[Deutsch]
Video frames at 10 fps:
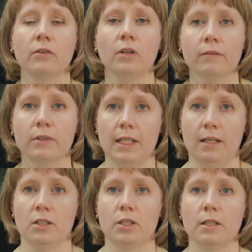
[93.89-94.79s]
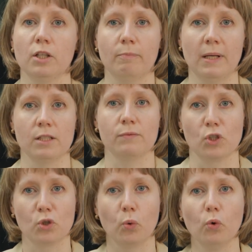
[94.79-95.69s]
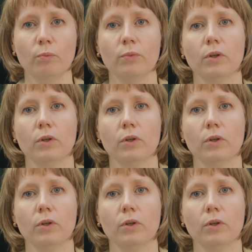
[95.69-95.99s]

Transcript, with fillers: sondern wird hergestellt auf Basis von Strom.